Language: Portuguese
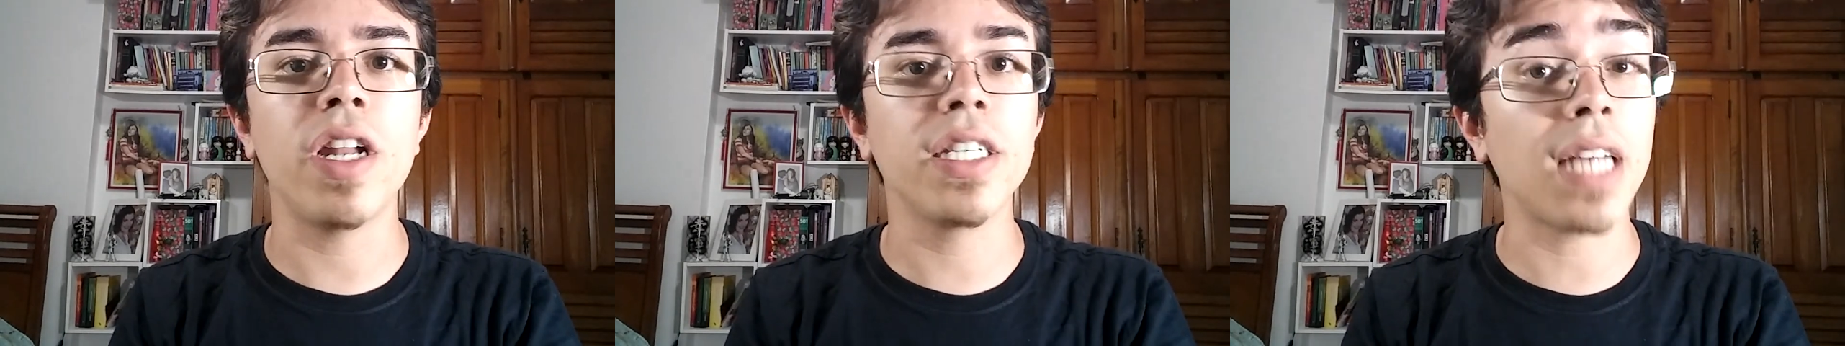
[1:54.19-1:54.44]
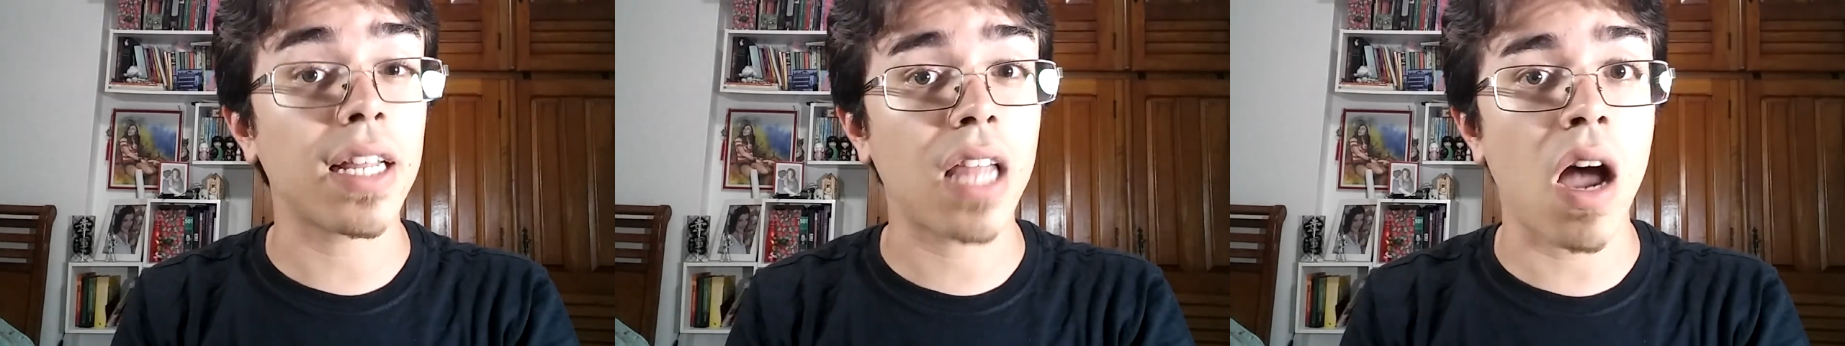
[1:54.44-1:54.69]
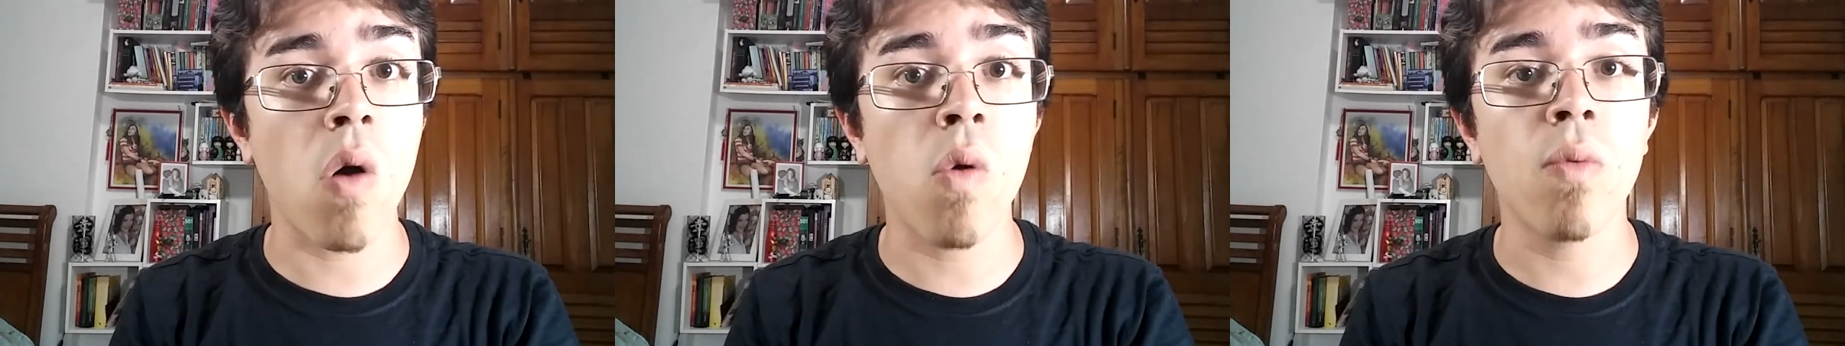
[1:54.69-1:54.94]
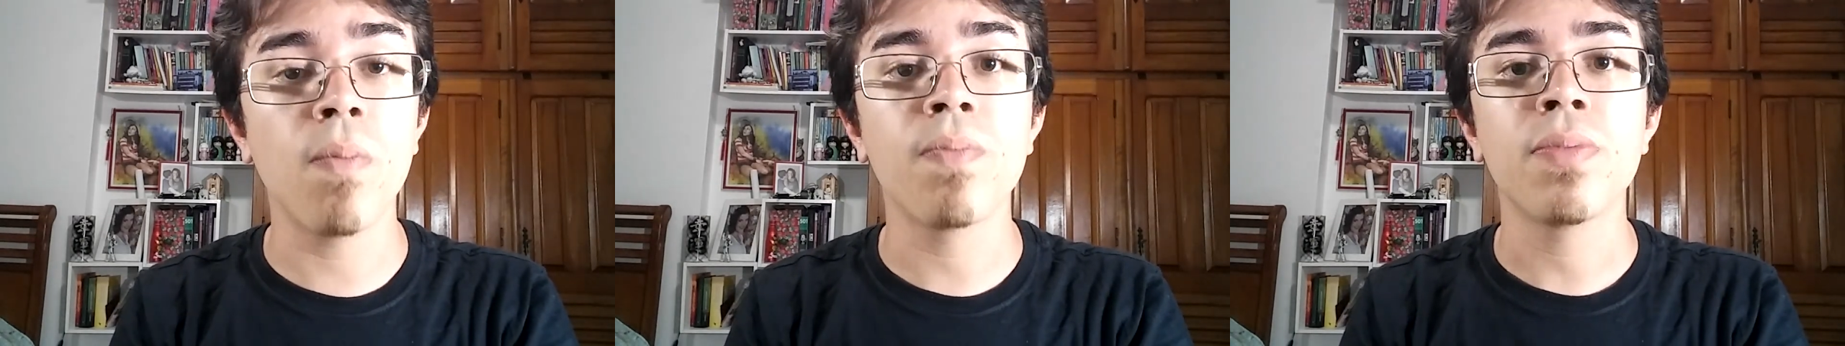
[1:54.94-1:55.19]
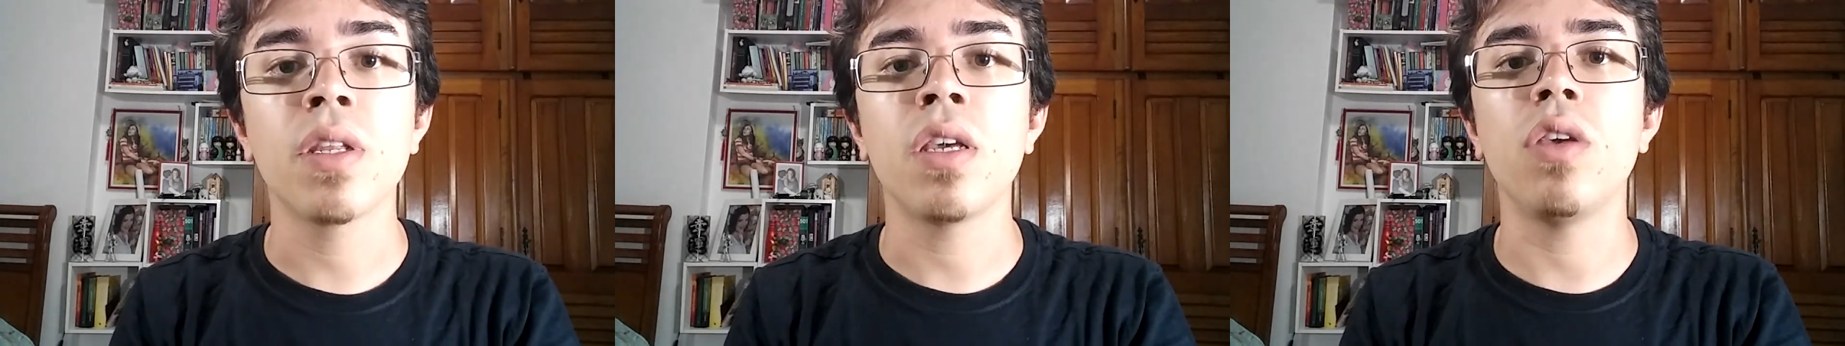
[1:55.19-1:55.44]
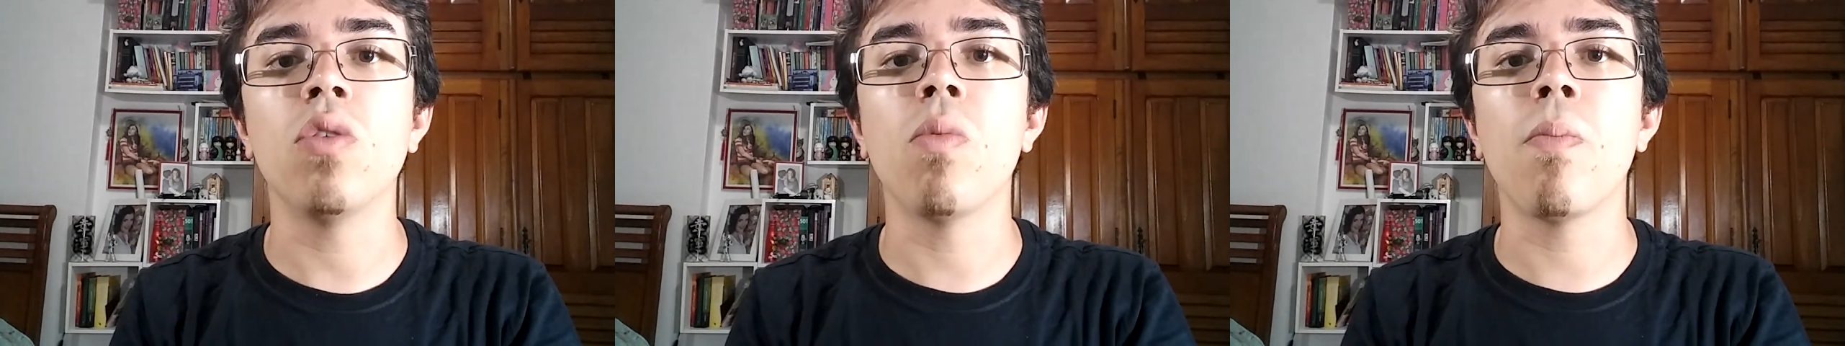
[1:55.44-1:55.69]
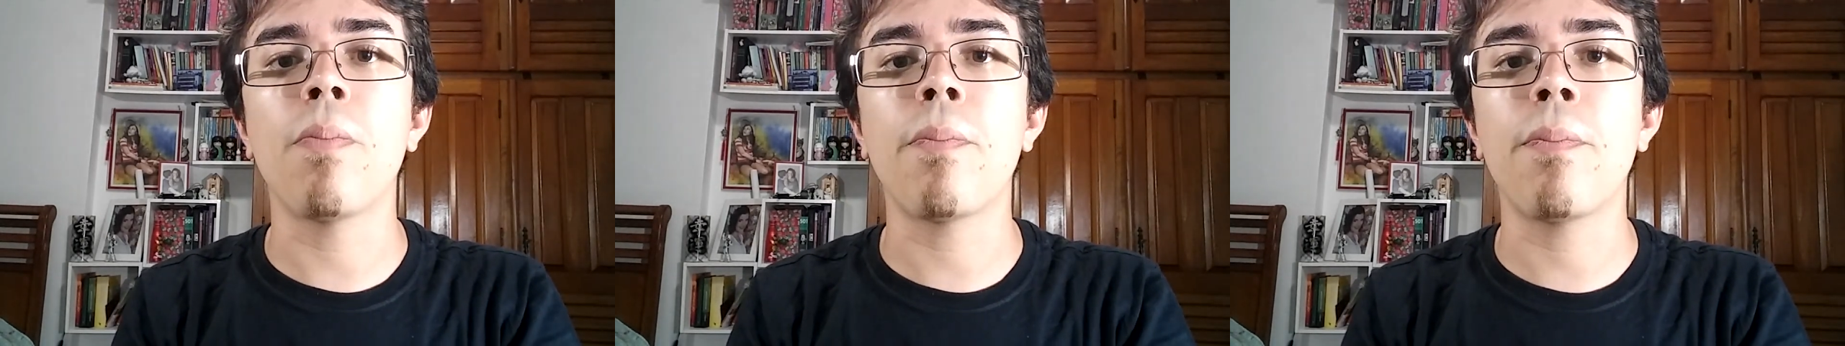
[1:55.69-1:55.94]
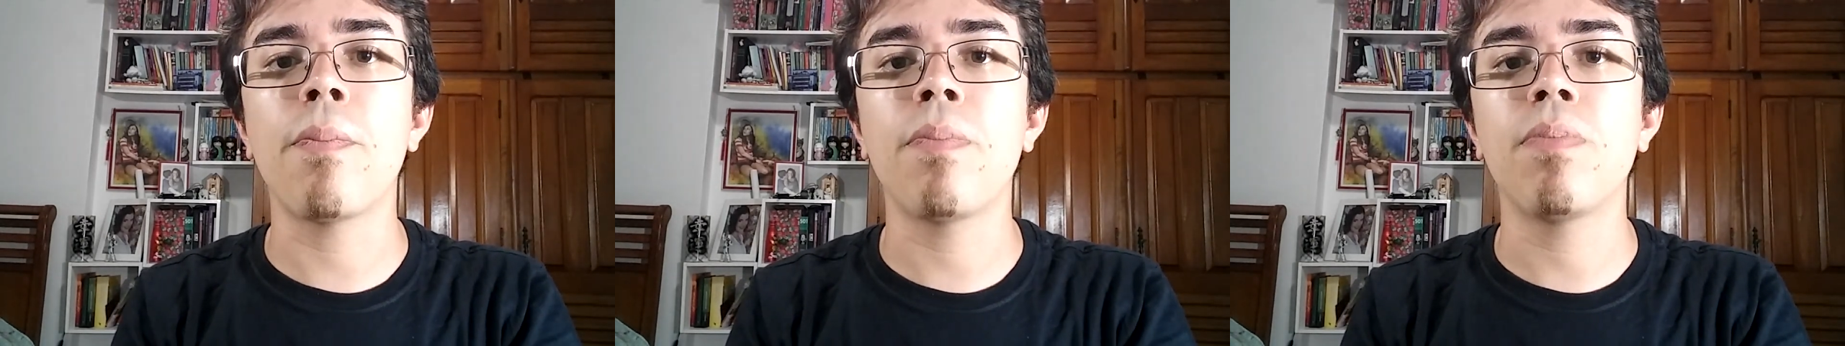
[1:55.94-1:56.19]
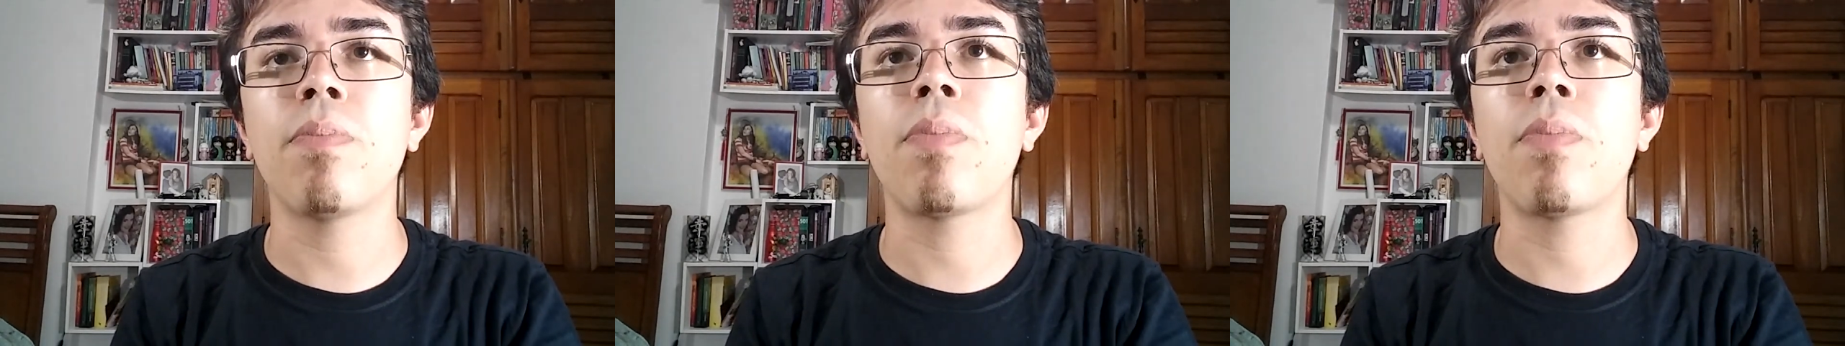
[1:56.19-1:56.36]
um Feliz Natal e um